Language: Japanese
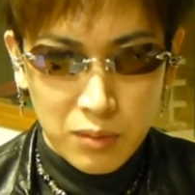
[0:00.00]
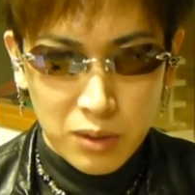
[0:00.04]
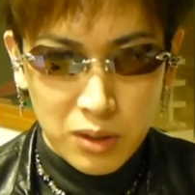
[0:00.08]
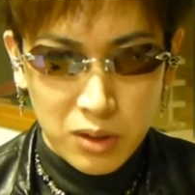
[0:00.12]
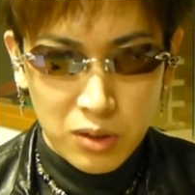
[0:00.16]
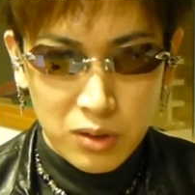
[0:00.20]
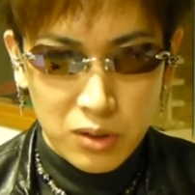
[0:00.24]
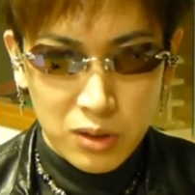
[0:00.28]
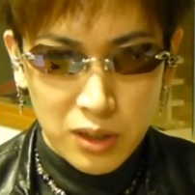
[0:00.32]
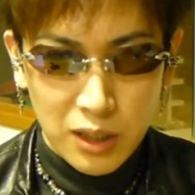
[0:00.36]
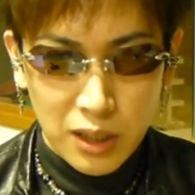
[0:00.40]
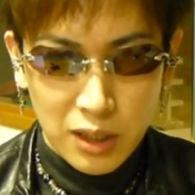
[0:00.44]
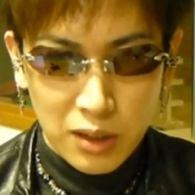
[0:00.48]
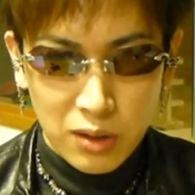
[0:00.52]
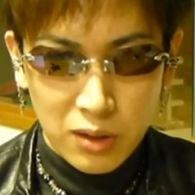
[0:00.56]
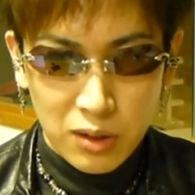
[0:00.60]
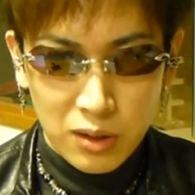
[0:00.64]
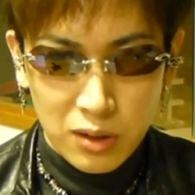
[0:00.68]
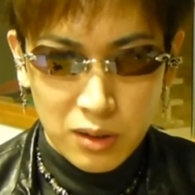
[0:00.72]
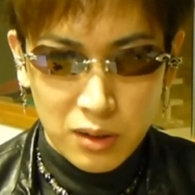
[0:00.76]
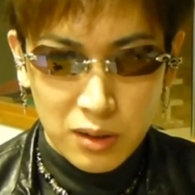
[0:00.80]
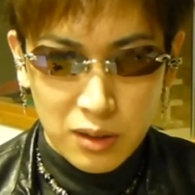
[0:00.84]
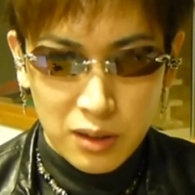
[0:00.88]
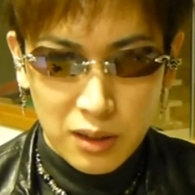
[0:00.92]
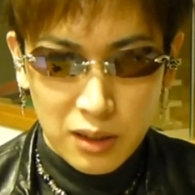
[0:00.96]
まあ、その際
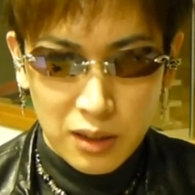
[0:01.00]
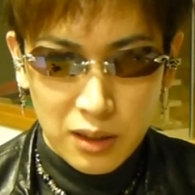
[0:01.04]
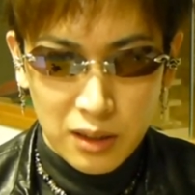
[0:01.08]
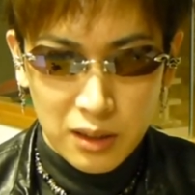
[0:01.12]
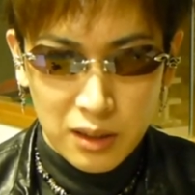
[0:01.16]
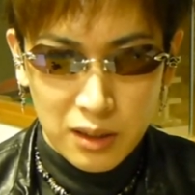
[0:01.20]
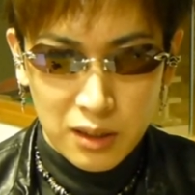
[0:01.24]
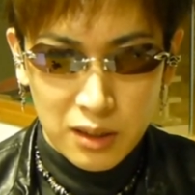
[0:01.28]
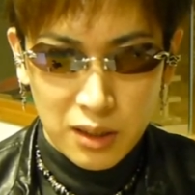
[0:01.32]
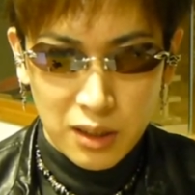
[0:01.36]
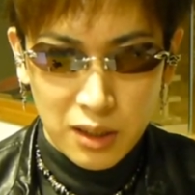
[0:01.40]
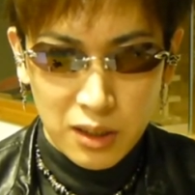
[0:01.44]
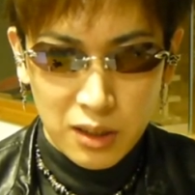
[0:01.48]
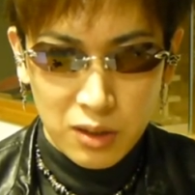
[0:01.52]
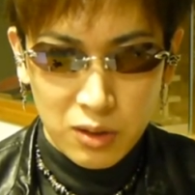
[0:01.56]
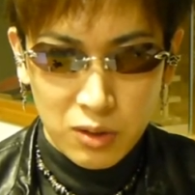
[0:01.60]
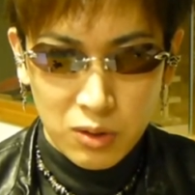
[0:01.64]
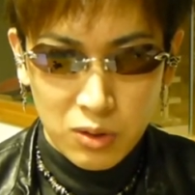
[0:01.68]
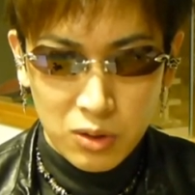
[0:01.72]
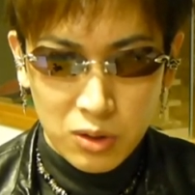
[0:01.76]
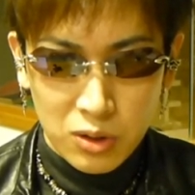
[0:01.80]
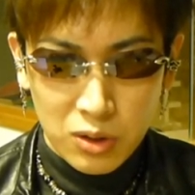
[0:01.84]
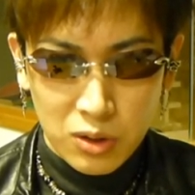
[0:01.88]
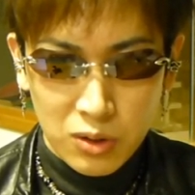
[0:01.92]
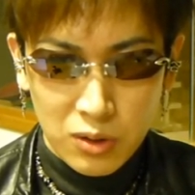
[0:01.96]
の、えー、製品
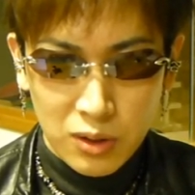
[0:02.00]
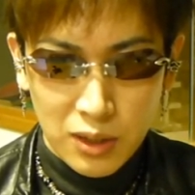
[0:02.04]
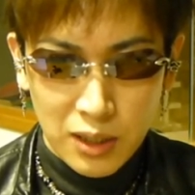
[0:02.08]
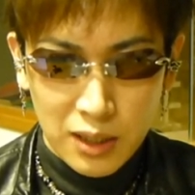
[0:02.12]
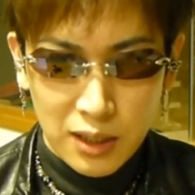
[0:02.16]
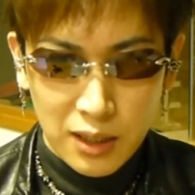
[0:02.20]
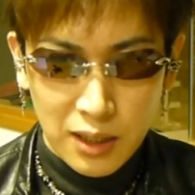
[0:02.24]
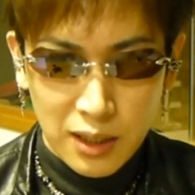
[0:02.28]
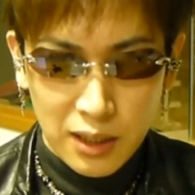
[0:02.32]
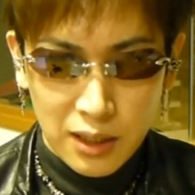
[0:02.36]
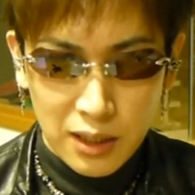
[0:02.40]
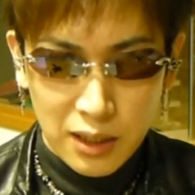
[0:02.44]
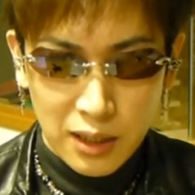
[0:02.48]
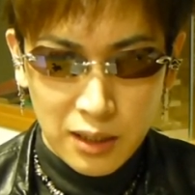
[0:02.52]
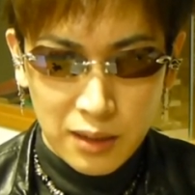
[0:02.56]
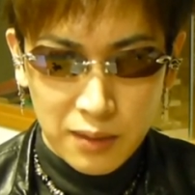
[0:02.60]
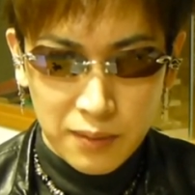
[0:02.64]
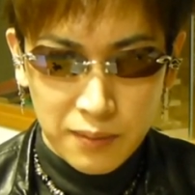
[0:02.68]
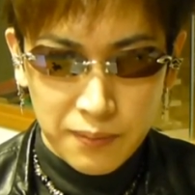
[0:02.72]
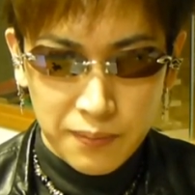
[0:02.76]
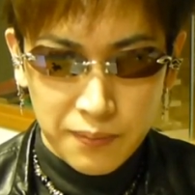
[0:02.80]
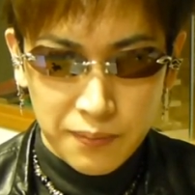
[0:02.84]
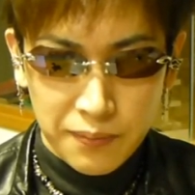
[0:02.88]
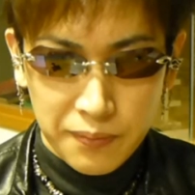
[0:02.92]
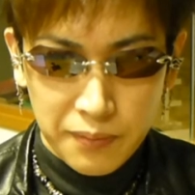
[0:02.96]
の保証の兼ね合いや、
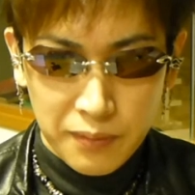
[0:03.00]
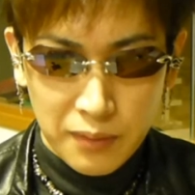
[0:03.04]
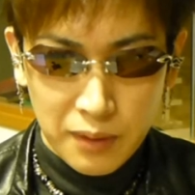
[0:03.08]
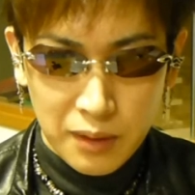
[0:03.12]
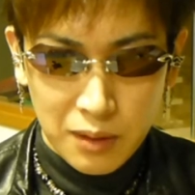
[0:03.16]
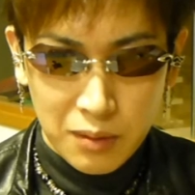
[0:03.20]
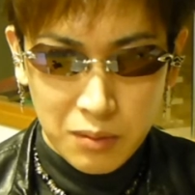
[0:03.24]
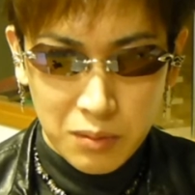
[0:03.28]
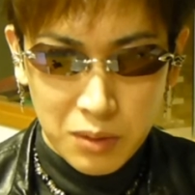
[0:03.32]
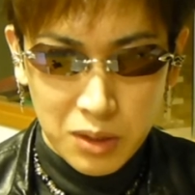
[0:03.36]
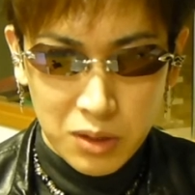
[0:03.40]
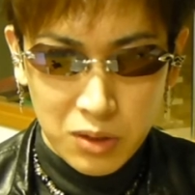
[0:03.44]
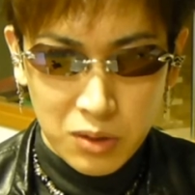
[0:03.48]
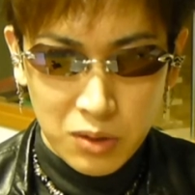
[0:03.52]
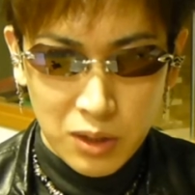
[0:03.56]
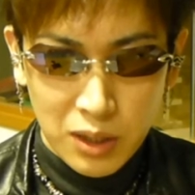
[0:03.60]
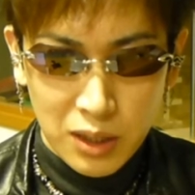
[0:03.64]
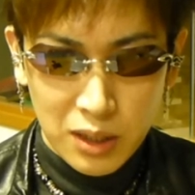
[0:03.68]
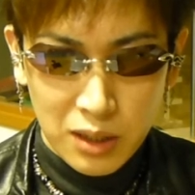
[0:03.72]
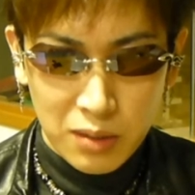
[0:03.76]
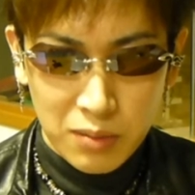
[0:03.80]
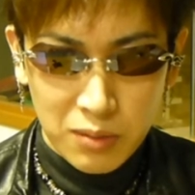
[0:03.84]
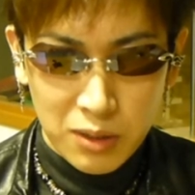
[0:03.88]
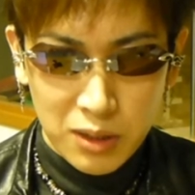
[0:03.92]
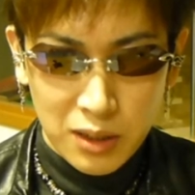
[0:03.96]
まあ、その
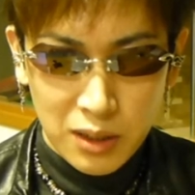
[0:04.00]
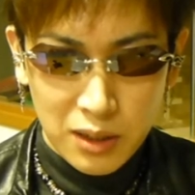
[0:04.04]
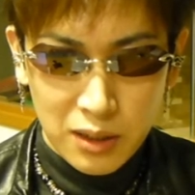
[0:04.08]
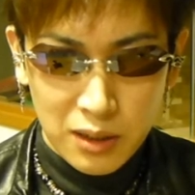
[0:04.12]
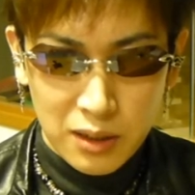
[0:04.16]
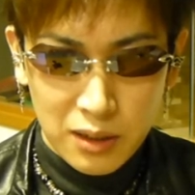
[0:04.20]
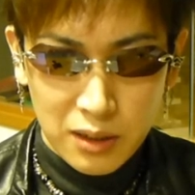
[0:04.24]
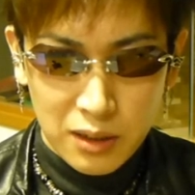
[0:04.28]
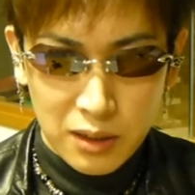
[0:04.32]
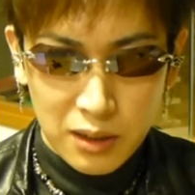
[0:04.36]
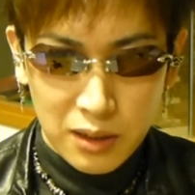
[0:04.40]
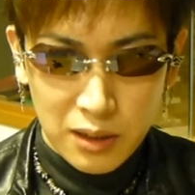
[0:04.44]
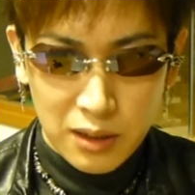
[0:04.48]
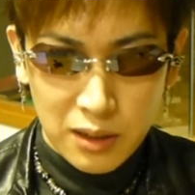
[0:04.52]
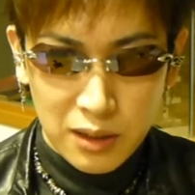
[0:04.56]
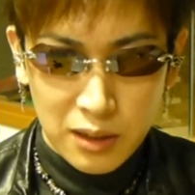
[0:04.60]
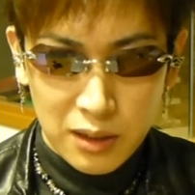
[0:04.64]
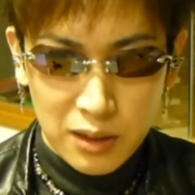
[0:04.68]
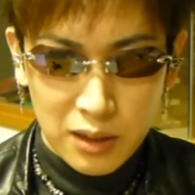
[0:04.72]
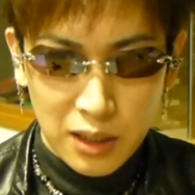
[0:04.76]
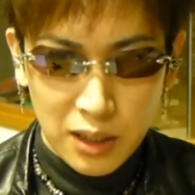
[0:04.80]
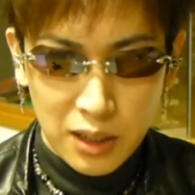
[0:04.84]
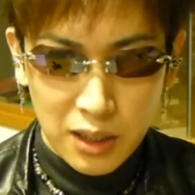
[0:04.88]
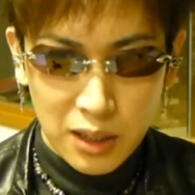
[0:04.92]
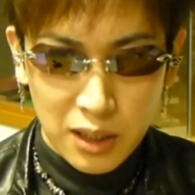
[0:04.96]
アイテムに、
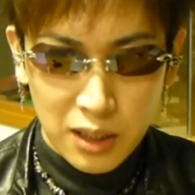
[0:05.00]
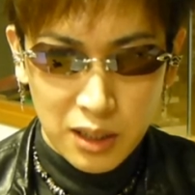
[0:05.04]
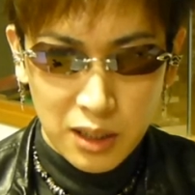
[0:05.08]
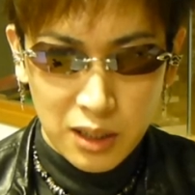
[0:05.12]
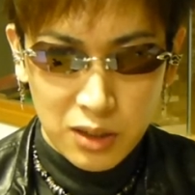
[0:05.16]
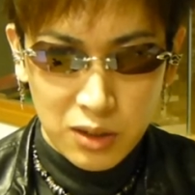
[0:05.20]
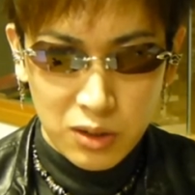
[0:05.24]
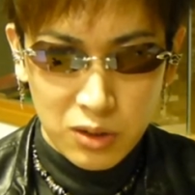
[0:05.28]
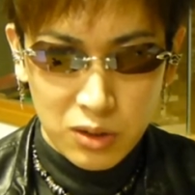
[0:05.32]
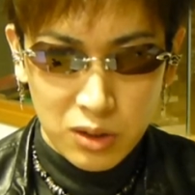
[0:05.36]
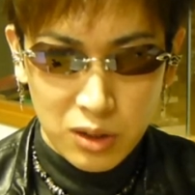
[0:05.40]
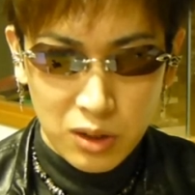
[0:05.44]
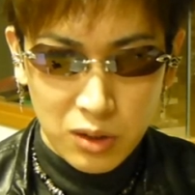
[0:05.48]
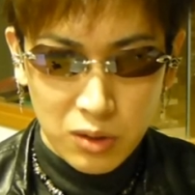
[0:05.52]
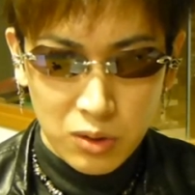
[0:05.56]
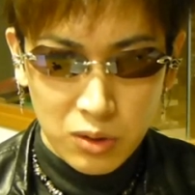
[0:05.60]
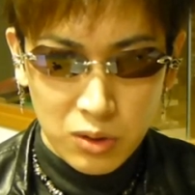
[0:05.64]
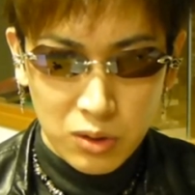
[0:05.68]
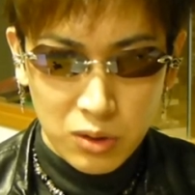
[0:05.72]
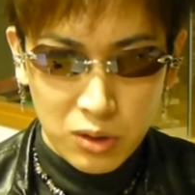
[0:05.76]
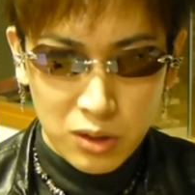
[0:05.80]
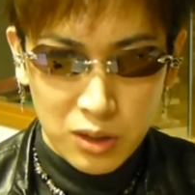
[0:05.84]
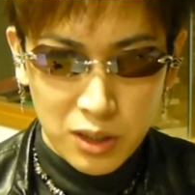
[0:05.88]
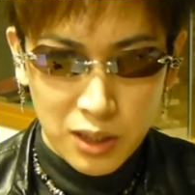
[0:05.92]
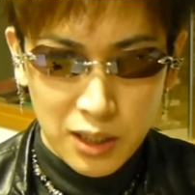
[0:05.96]
えー、最適な調整を
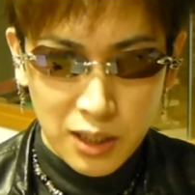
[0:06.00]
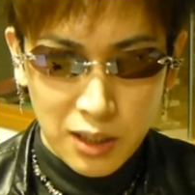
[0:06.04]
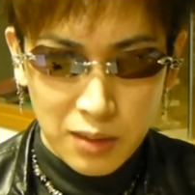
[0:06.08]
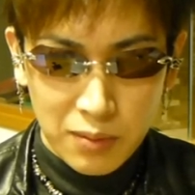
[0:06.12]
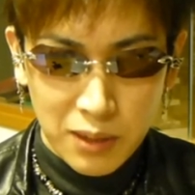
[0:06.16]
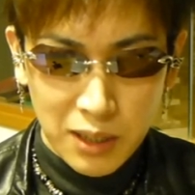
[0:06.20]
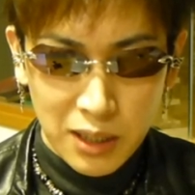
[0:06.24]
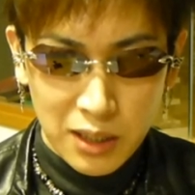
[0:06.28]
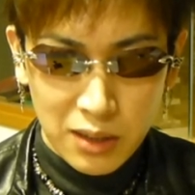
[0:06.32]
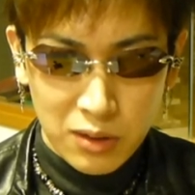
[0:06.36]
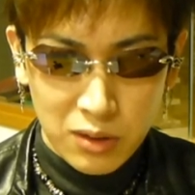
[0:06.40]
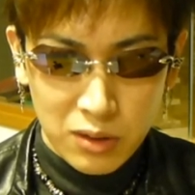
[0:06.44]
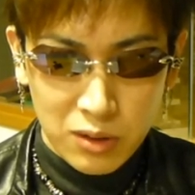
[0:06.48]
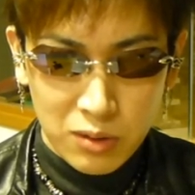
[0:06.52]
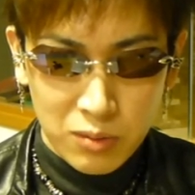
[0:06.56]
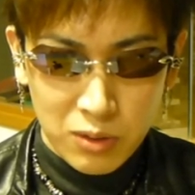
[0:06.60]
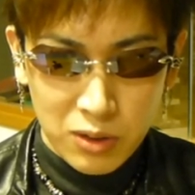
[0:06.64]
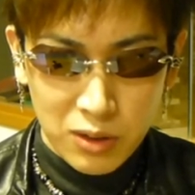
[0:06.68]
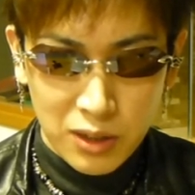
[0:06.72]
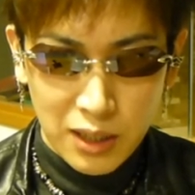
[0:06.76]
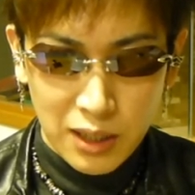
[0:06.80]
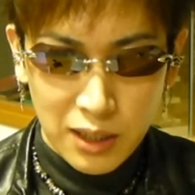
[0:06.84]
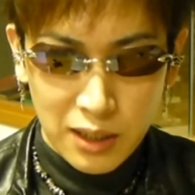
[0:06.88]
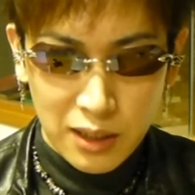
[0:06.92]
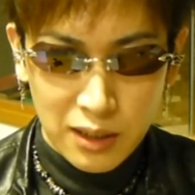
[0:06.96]
施せない場合という
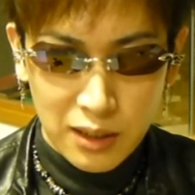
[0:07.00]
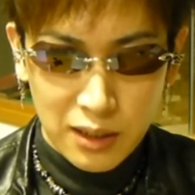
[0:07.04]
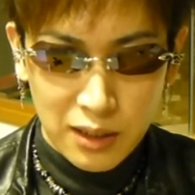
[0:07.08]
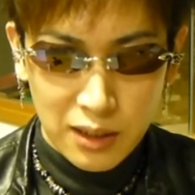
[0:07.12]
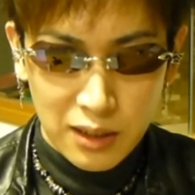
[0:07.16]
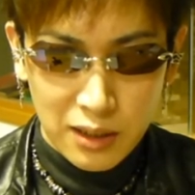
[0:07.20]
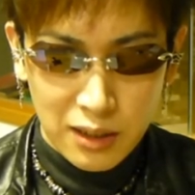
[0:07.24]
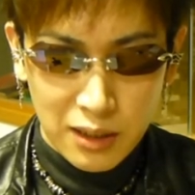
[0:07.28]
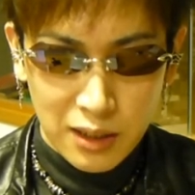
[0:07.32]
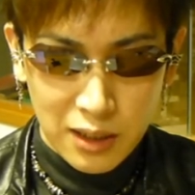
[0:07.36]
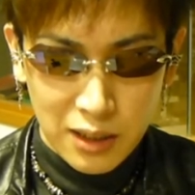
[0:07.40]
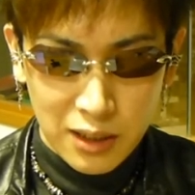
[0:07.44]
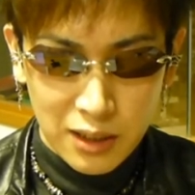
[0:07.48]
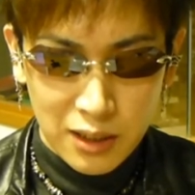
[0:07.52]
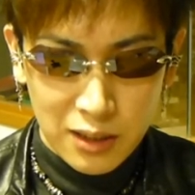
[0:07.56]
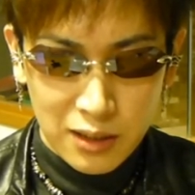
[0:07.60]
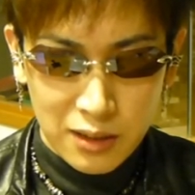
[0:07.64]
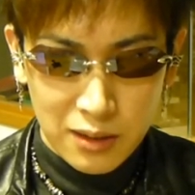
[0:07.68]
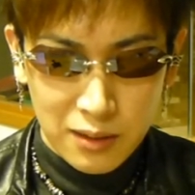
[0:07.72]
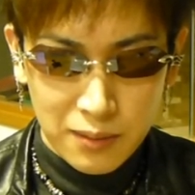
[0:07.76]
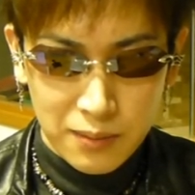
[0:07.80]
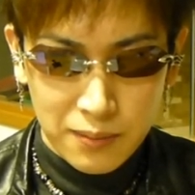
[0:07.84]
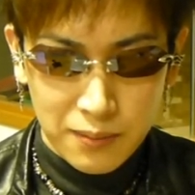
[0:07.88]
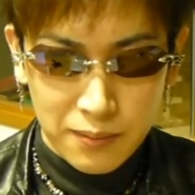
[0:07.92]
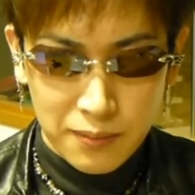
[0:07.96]
ものがあるからで
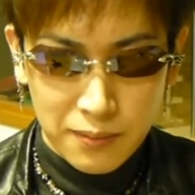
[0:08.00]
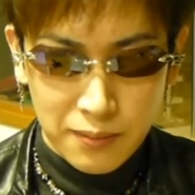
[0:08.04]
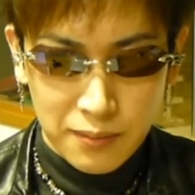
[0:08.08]
す、